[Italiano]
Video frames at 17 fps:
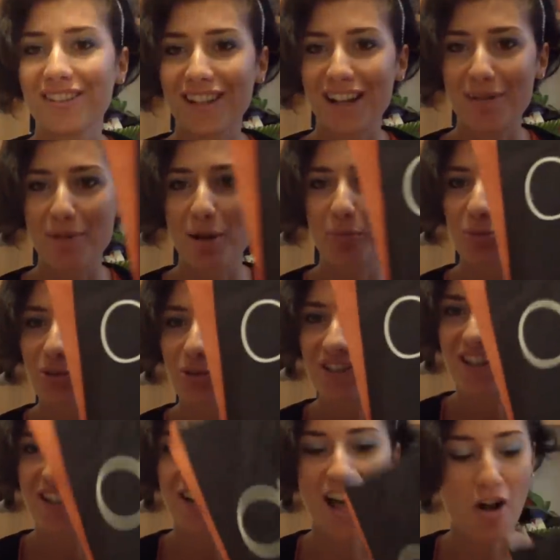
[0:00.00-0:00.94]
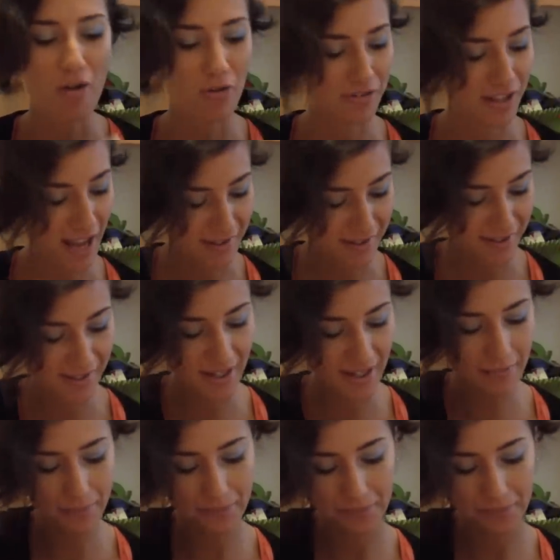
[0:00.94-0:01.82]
dalla mia bustina OVS